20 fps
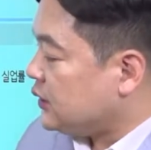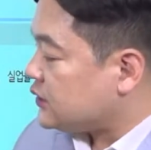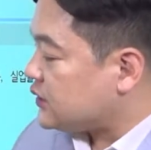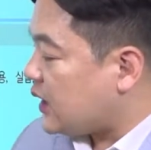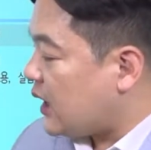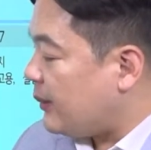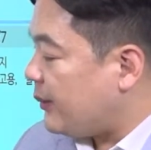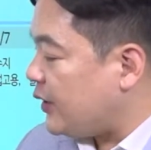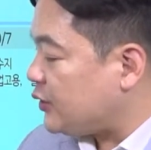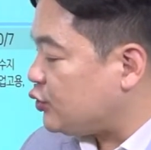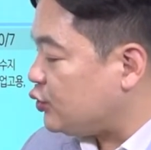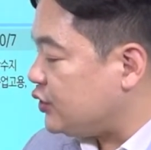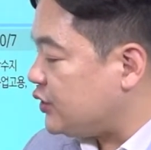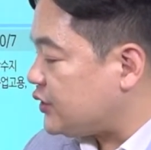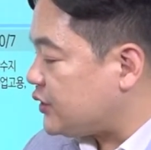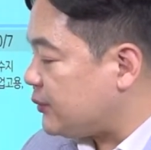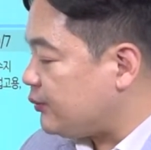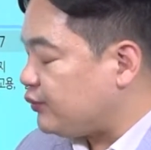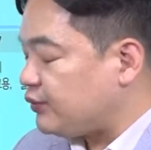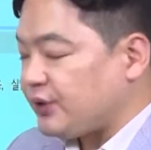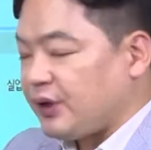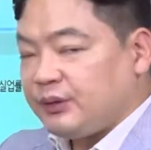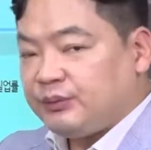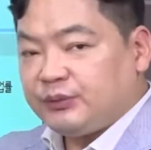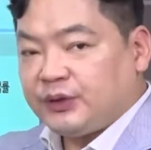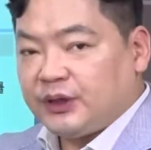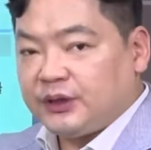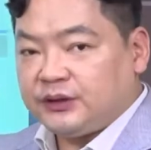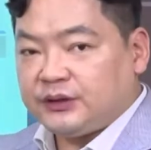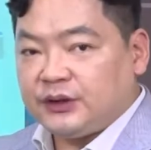자 아마존 2차
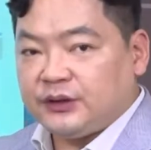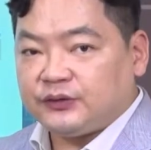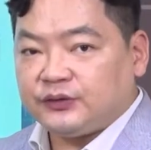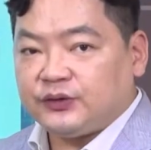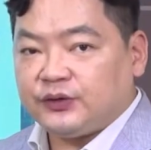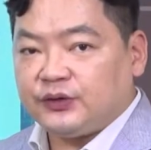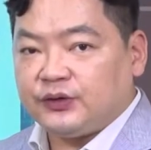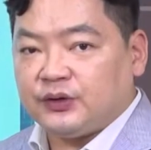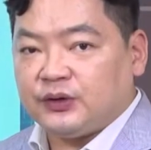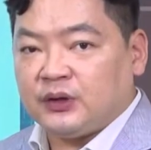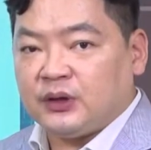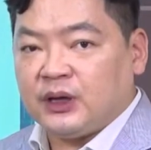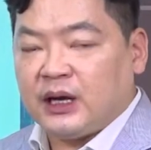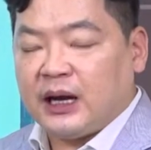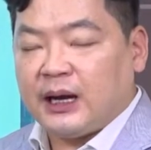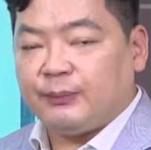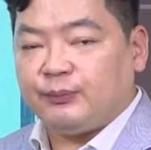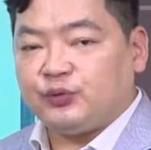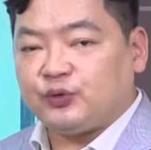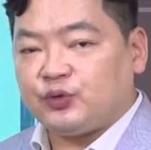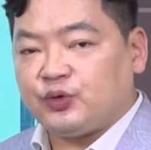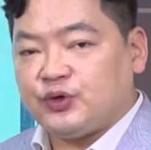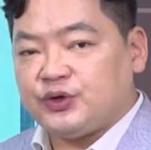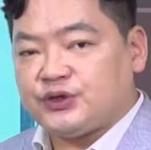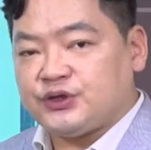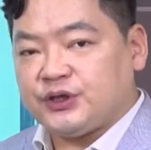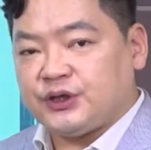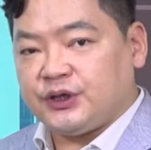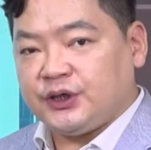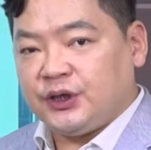프라임 데이에서 앞으로
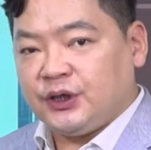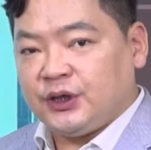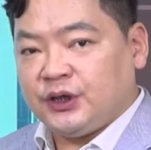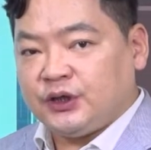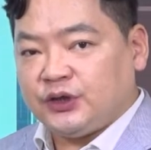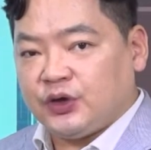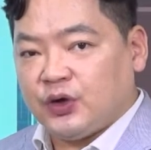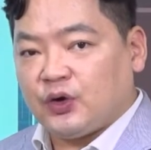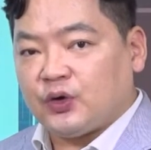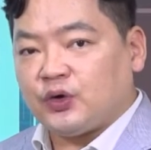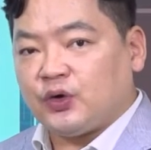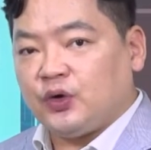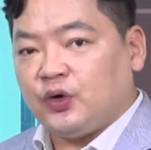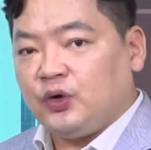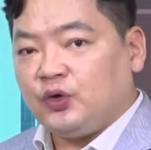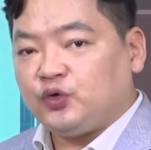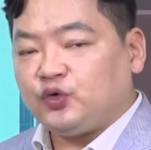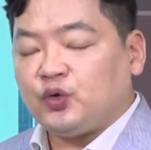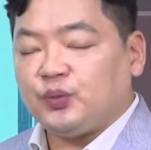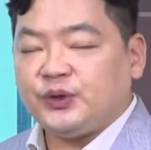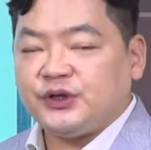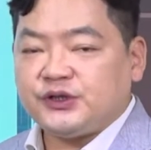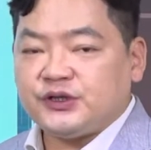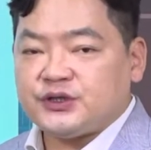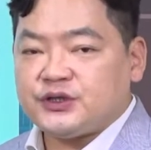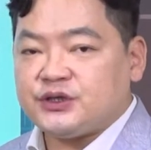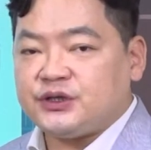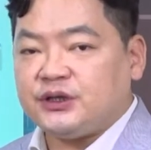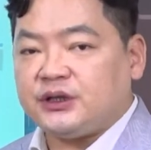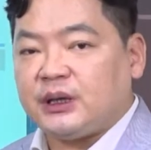이제 여러 소비
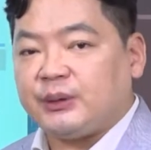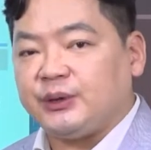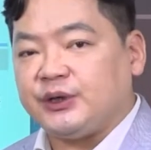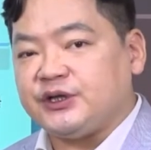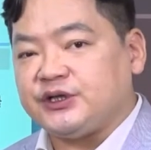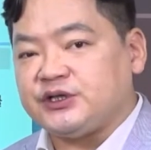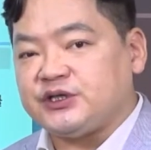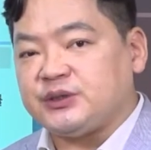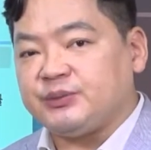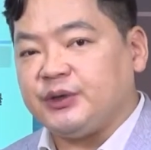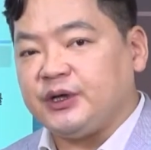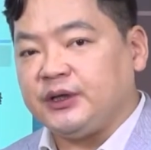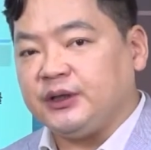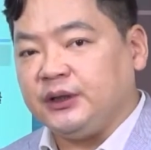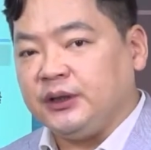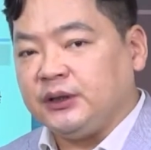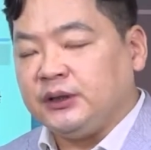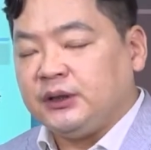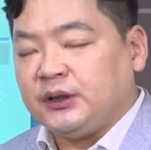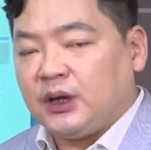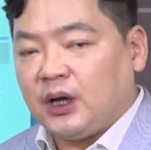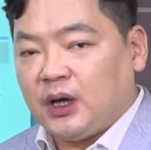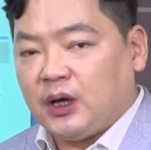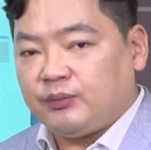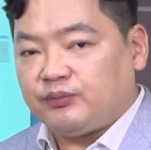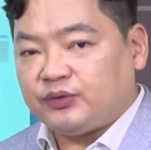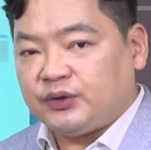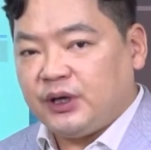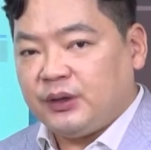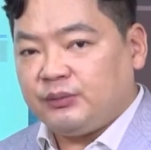시즌이 남아 있지만 아,
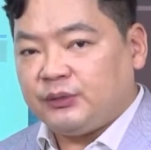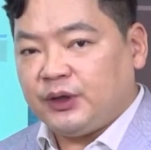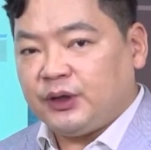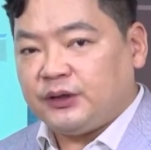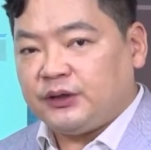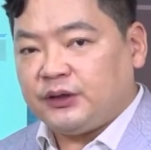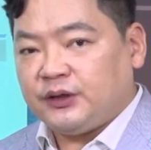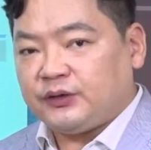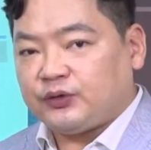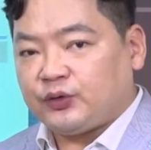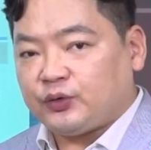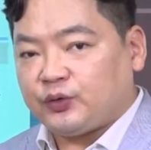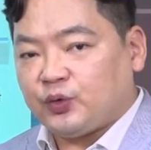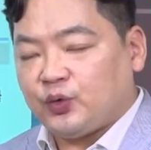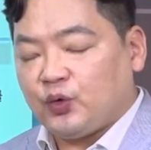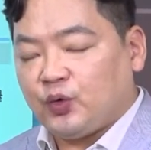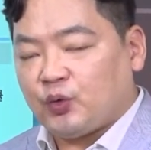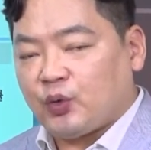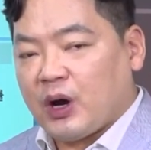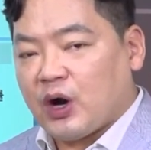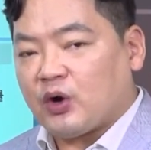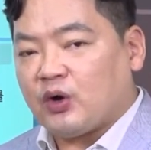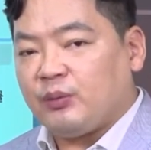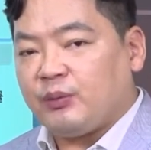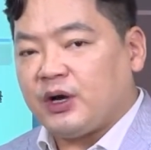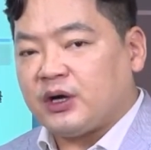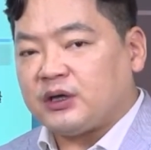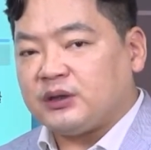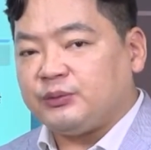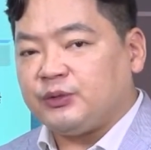프라임데이에서도
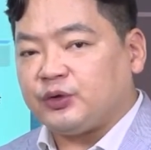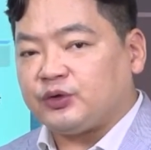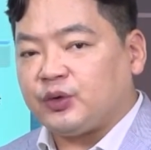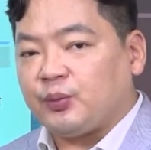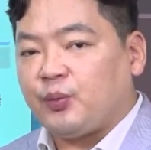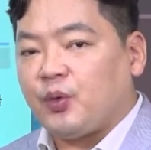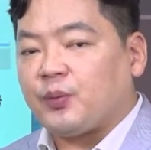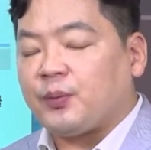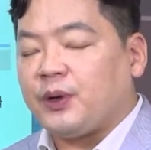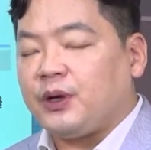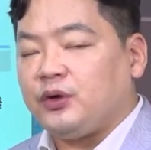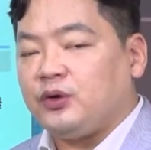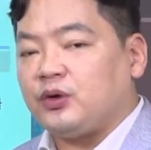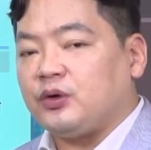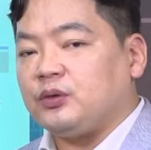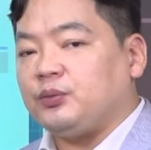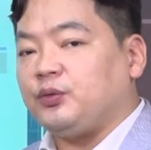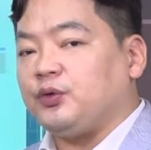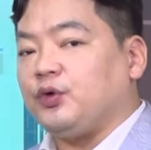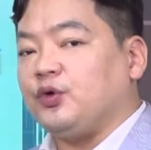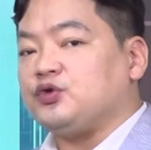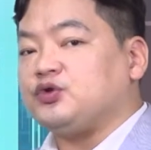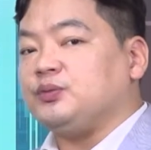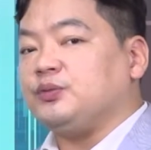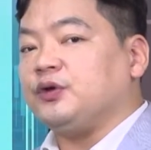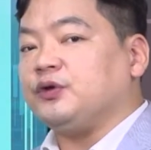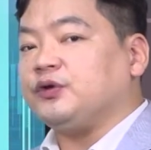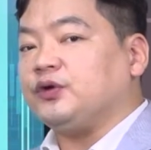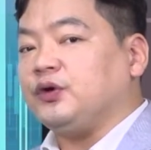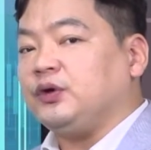과거만큼의 어떤 폭발력을
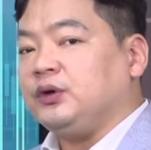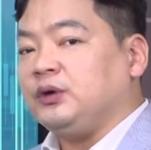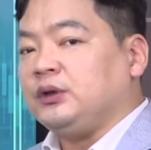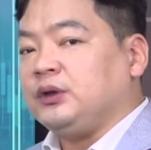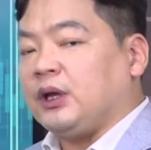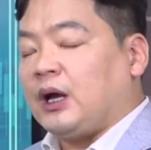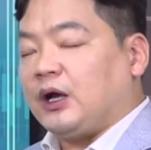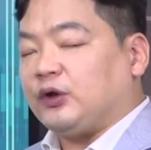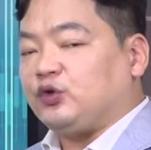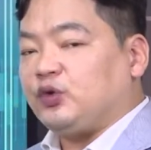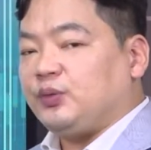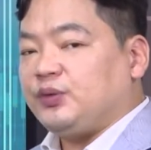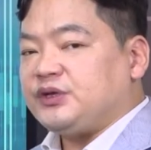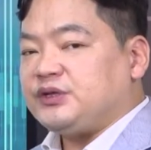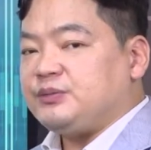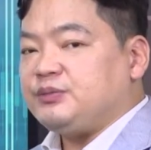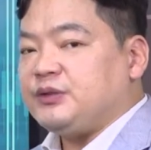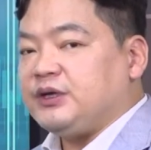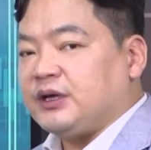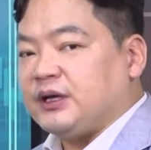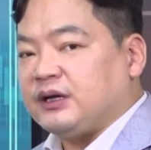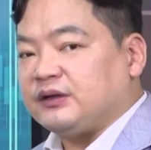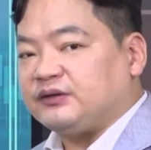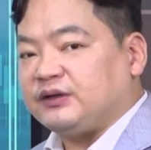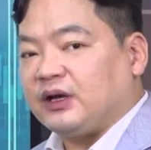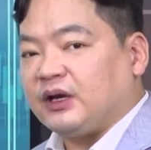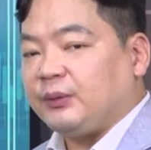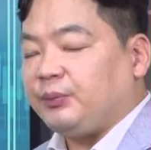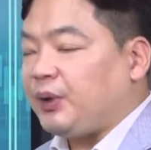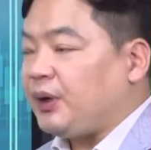보여주면서 아, 소비 심리가 싸게